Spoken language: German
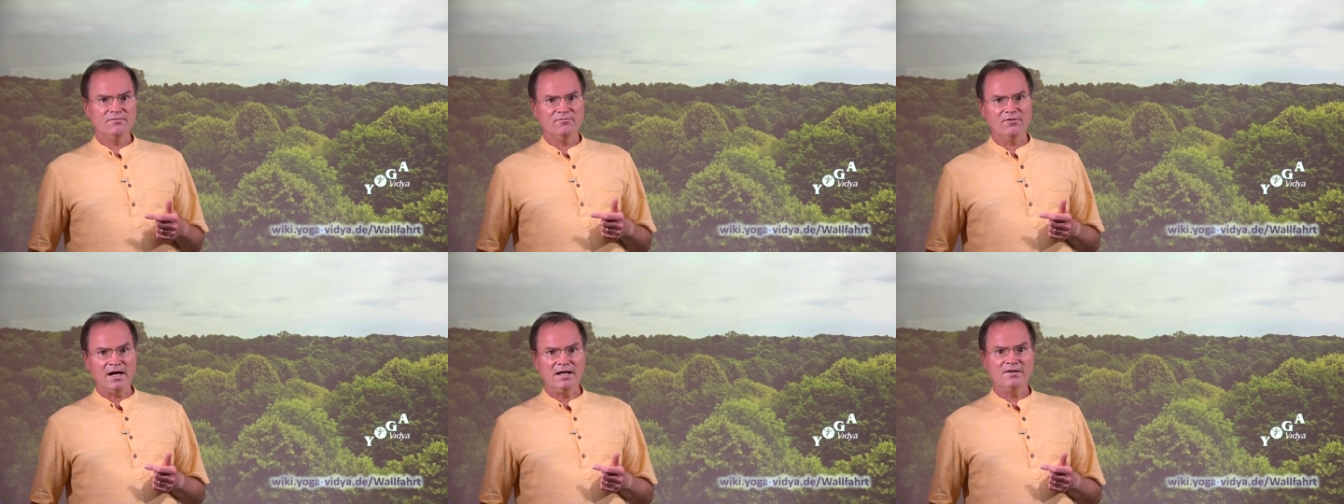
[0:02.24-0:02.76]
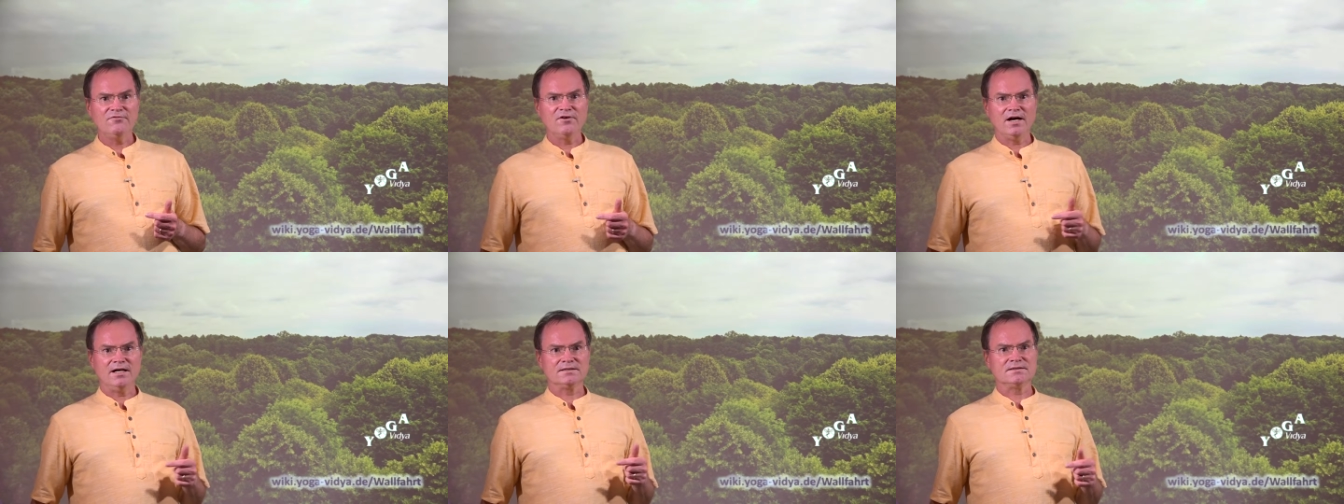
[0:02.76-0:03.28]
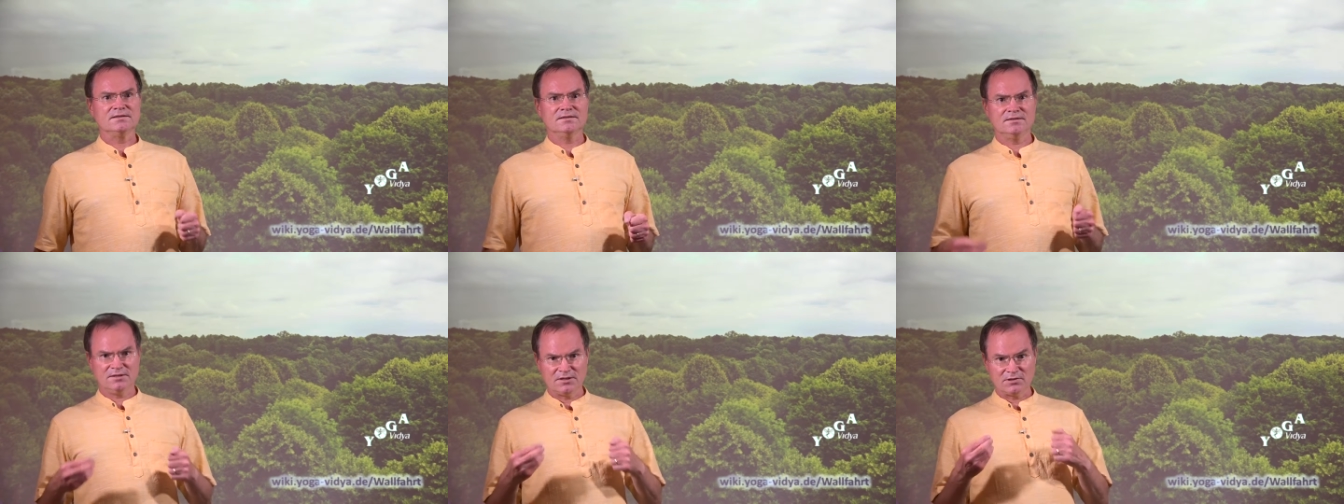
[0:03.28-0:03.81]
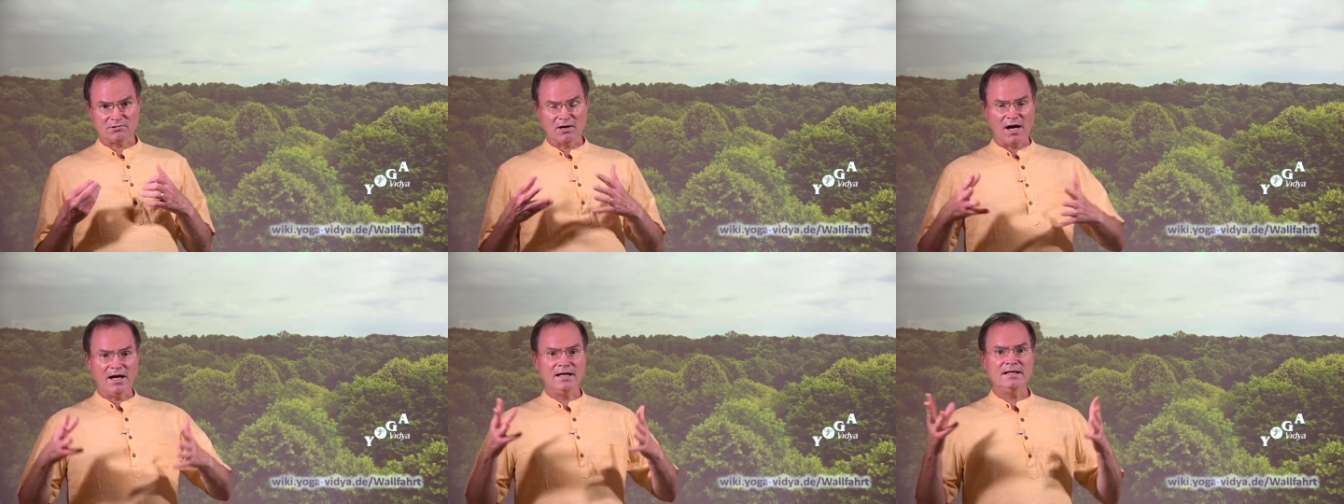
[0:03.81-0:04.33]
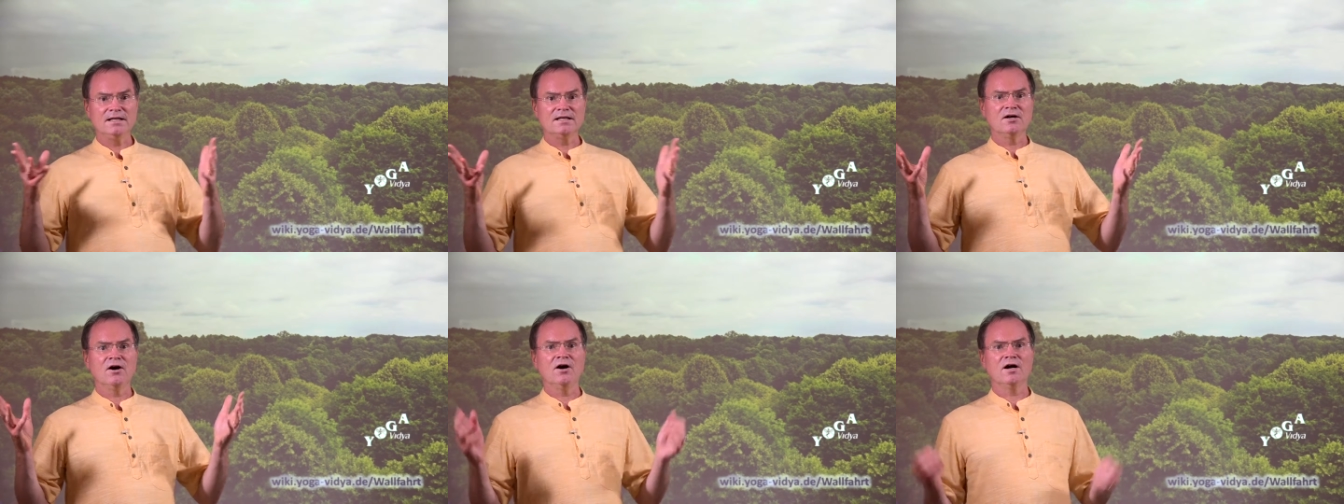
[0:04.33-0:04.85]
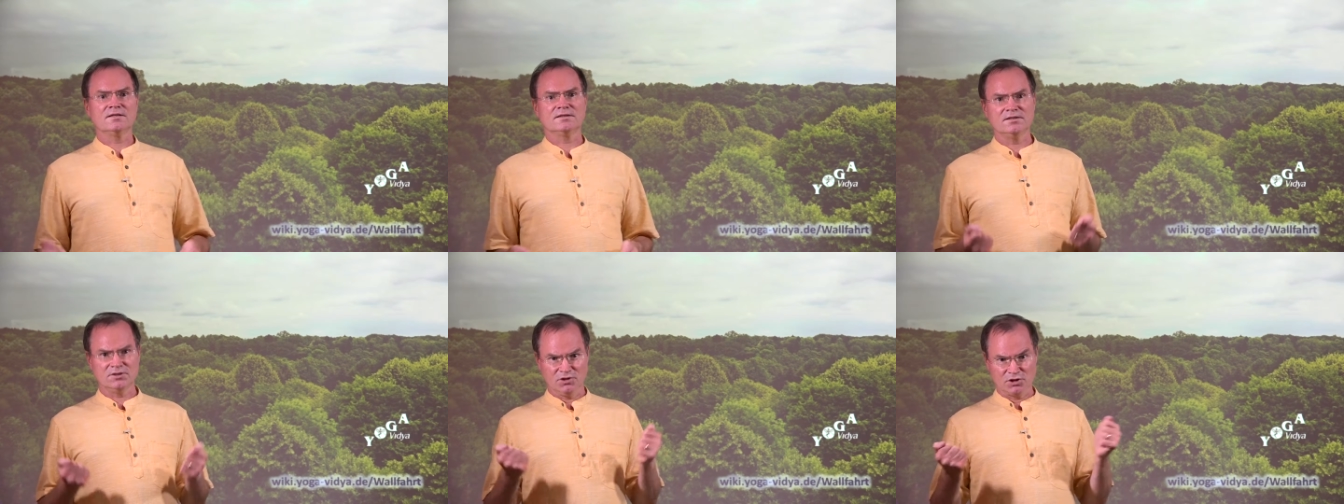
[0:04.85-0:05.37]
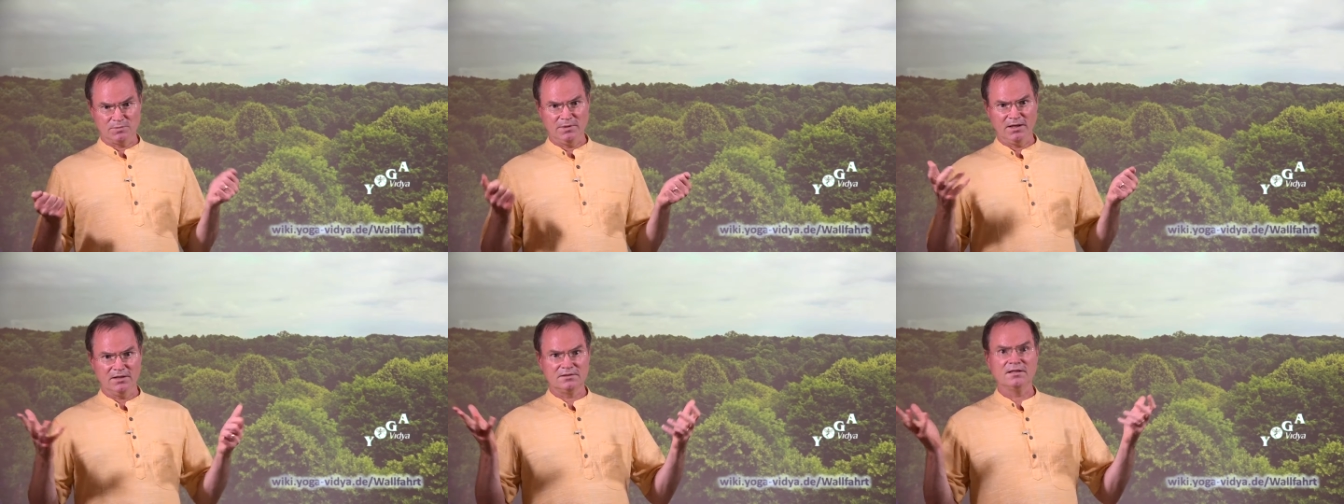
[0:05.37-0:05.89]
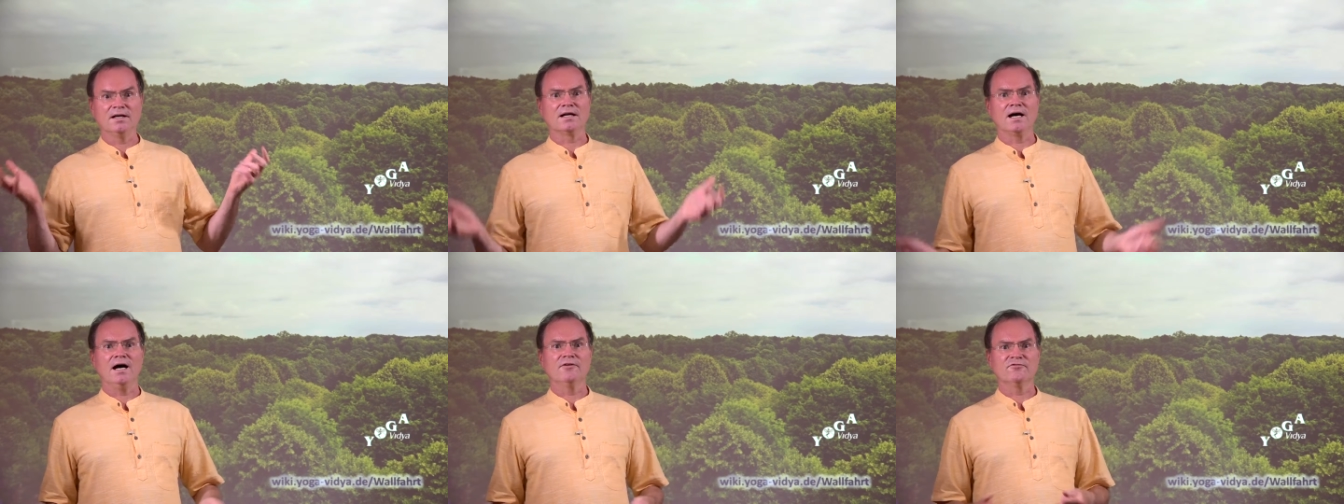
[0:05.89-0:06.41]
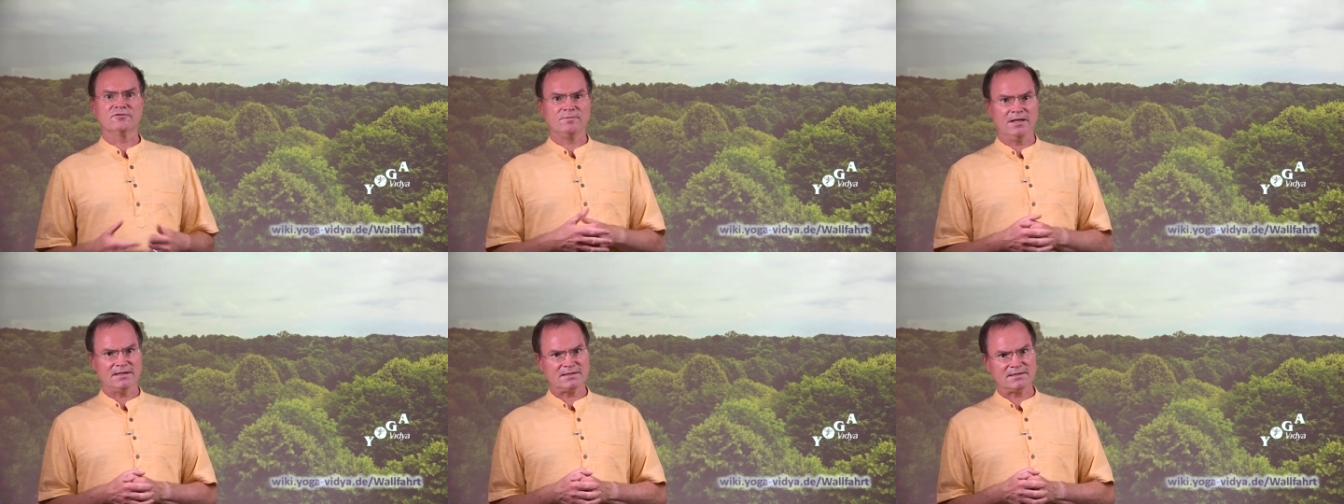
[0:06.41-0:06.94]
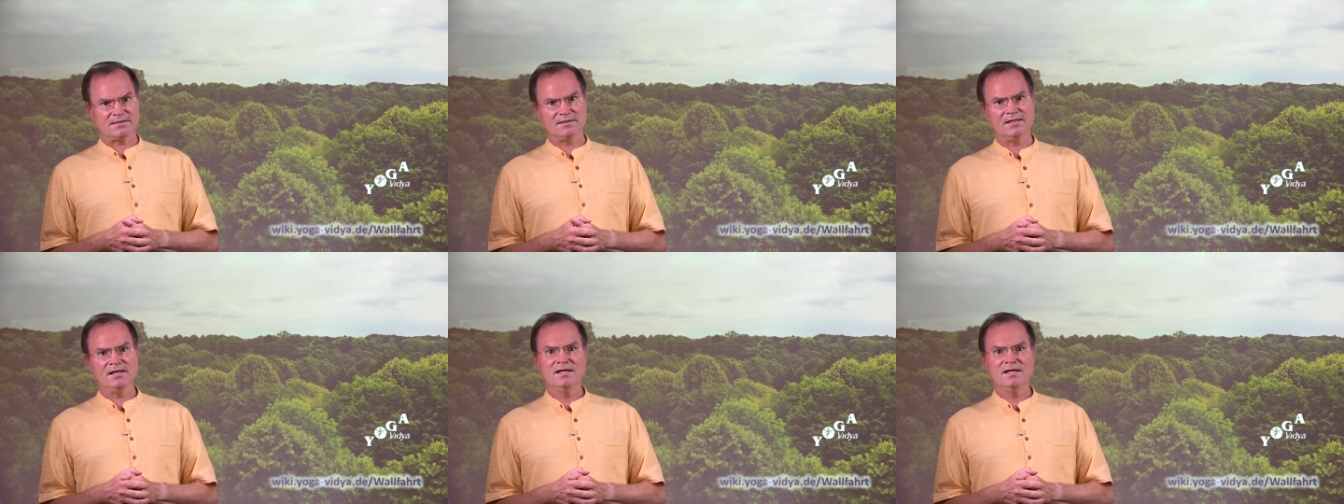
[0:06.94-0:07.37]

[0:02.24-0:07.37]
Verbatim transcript: Wallfahrten zu heiligen Orten, zu spirituellen Kraftplätzen